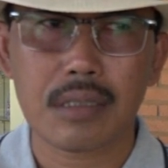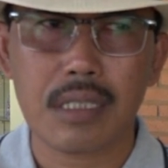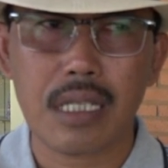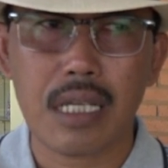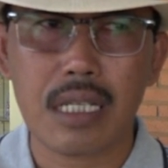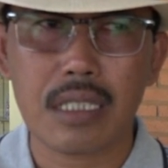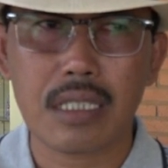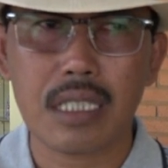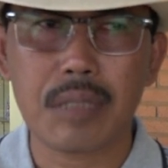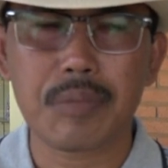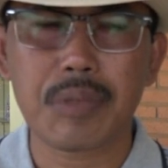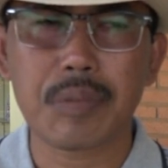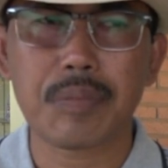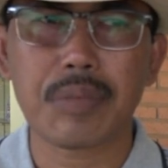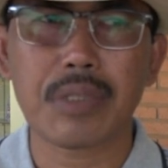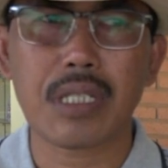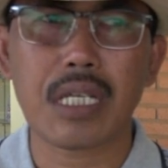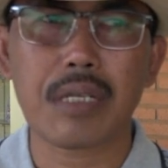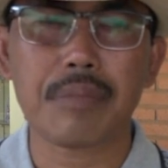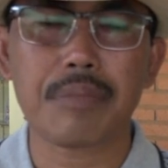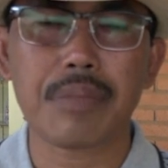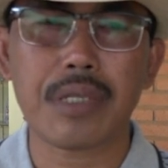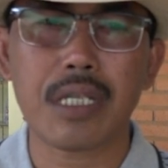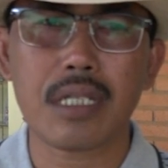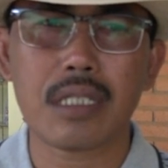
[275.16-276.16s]
ada
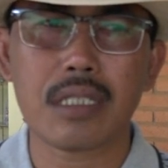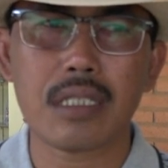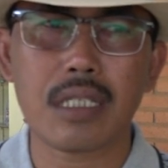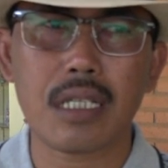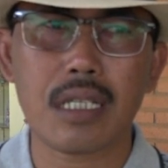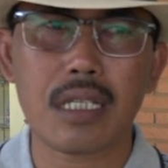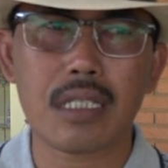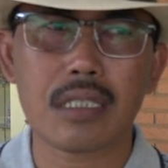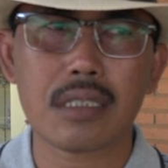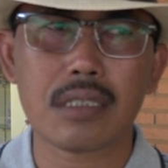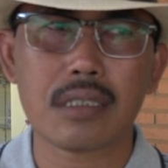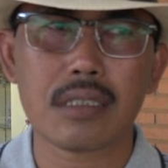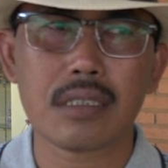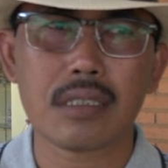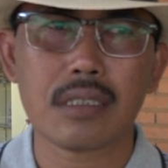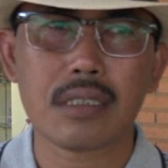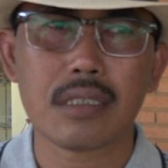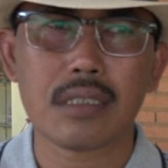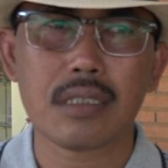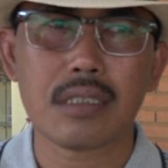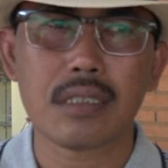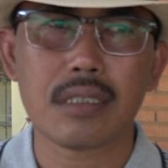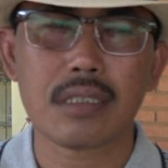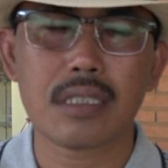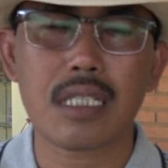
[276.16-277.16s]
beberapa yang
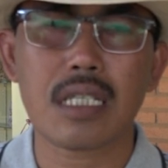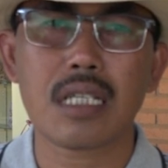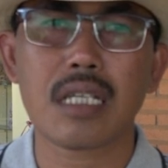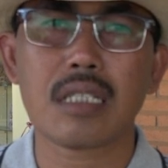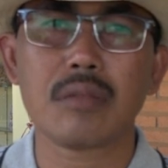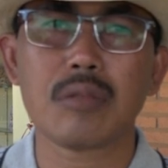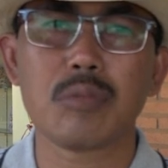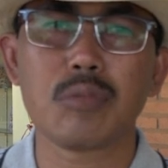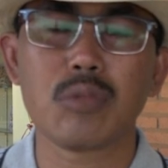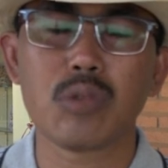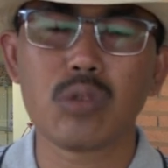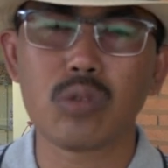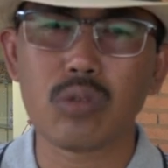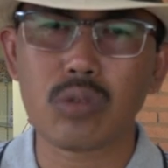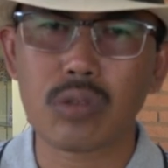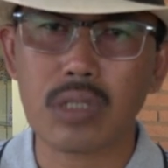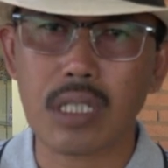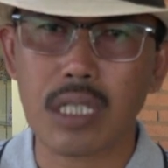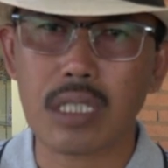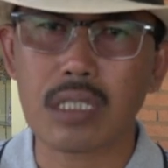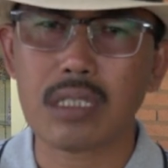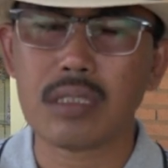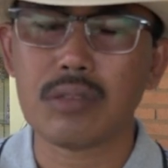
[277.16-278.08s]
sangat membutuhkan